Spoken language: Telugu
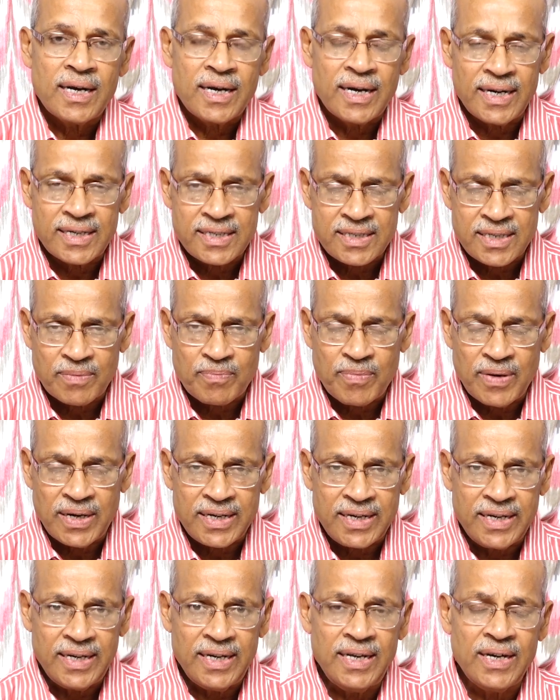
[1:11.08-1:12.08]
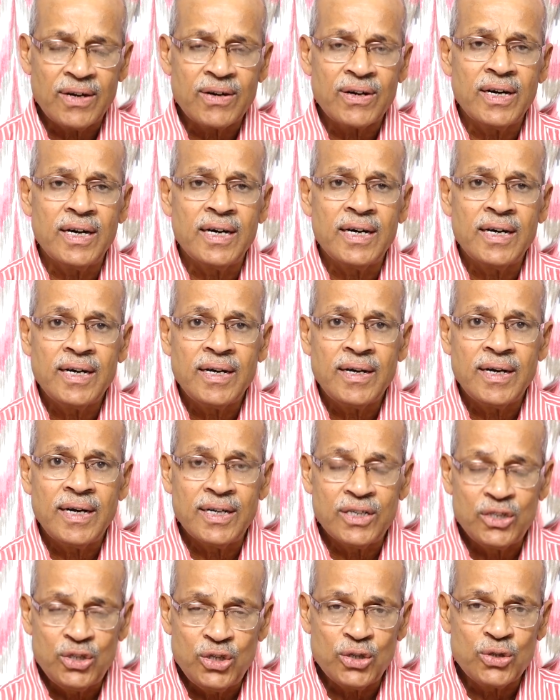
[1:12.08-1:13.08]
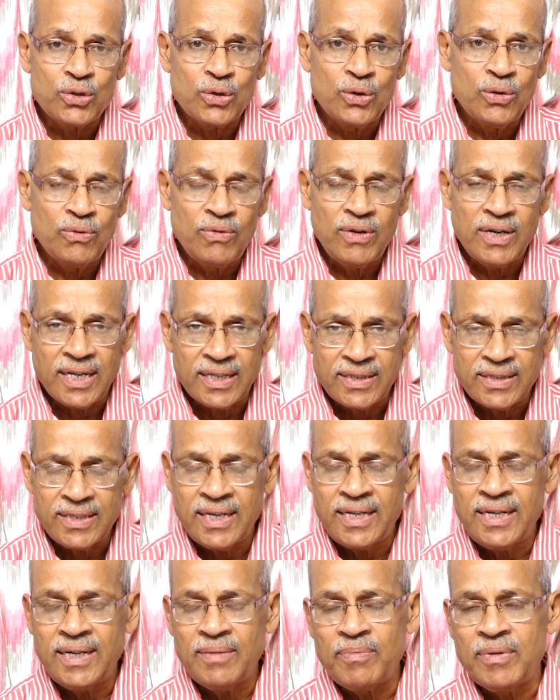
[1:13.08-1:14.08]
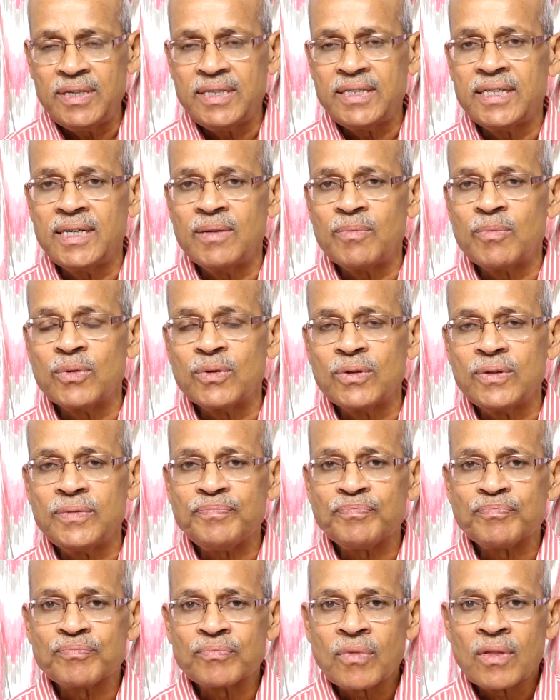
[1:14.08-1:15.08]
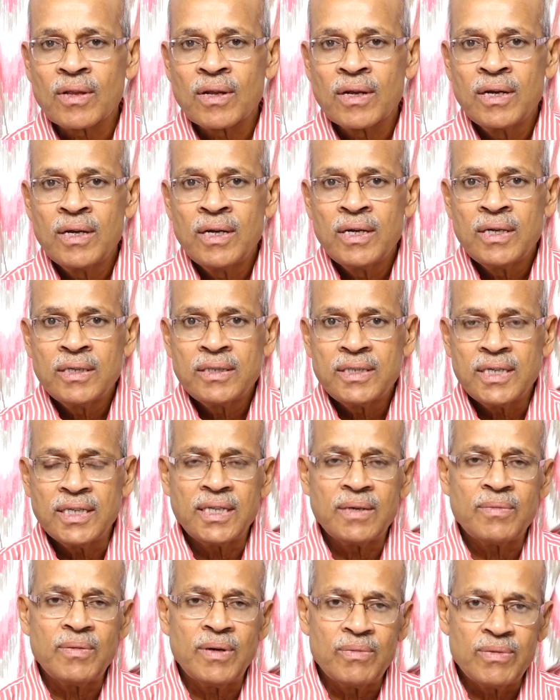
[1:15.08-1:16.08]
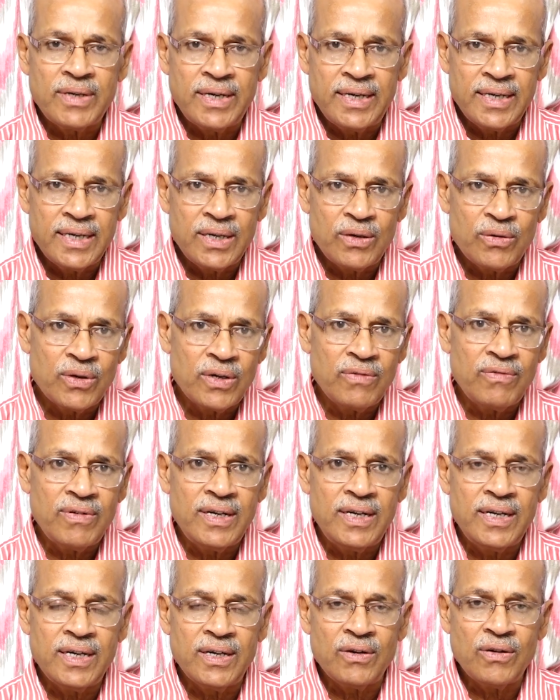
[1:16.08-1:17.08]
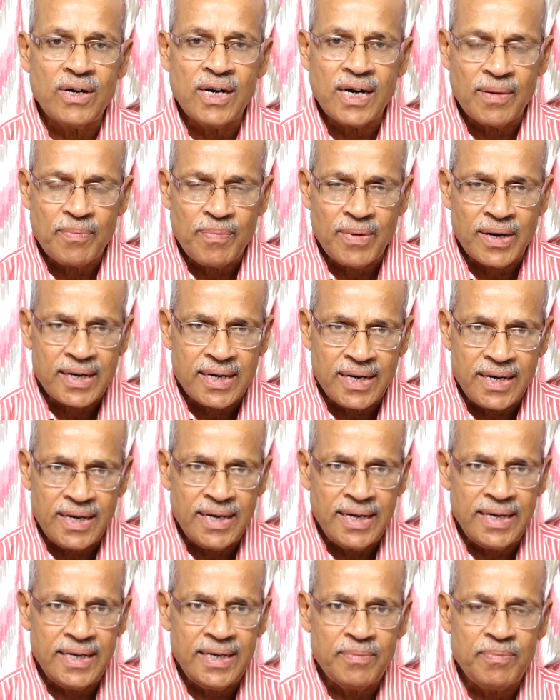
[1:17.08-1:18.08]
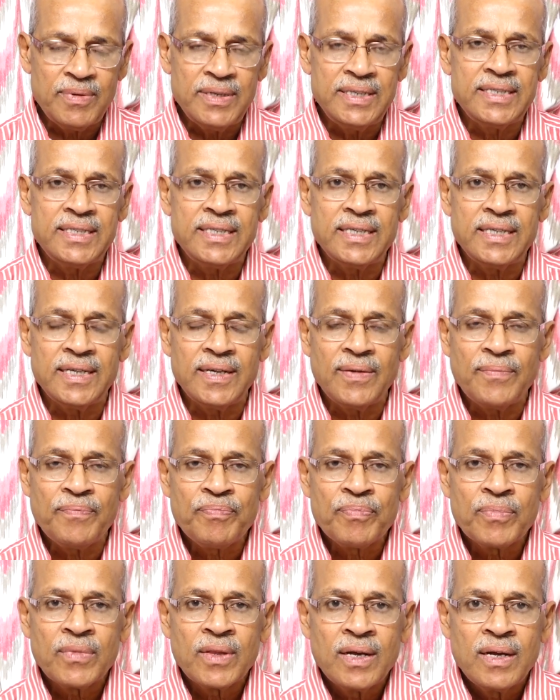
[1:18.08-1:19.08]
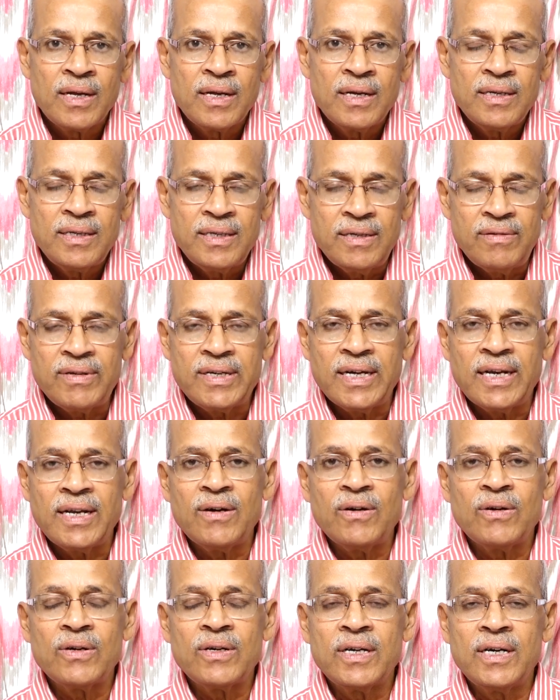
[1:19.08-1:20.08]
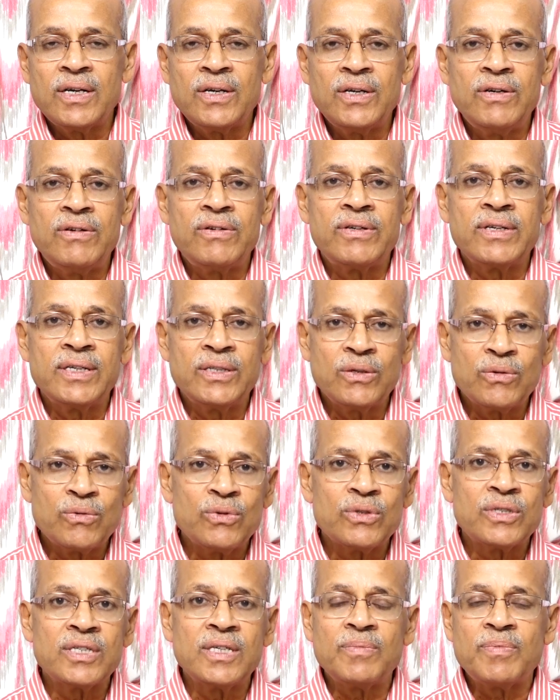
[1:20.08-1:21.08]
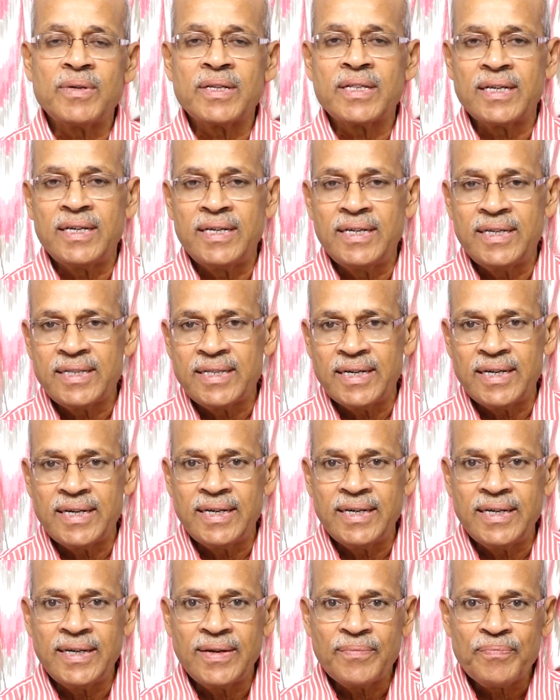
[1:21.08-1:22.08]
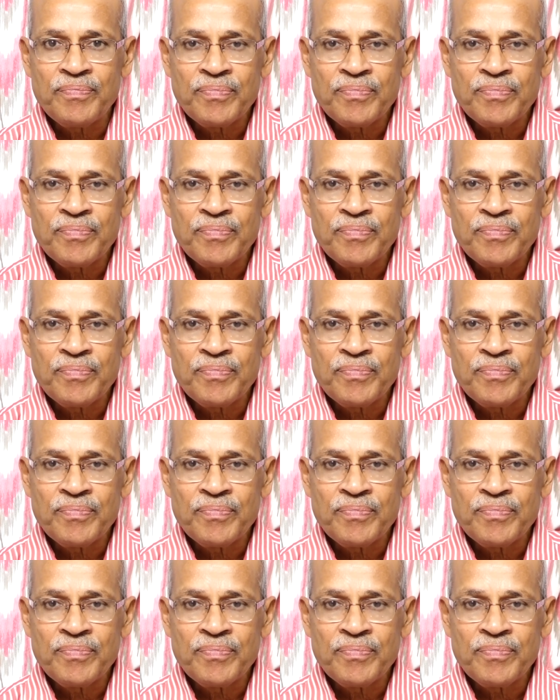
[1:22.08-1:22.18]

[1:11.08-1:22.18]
రాష్ట్ర పార్టీల యొక్క అధ్యక్షులు వీళ్ళందరినీ పిలిచినప్పుడు చంద్రబాబు నాయుడు గారు కూడా వెళ్ళారు ఆ పక్కన ఆయన్ని పిలిచి ఏమిటి ఎలా ఉన్నారు ఏమిటి ఏదో కుశల ప్రశ్నలు వేశారని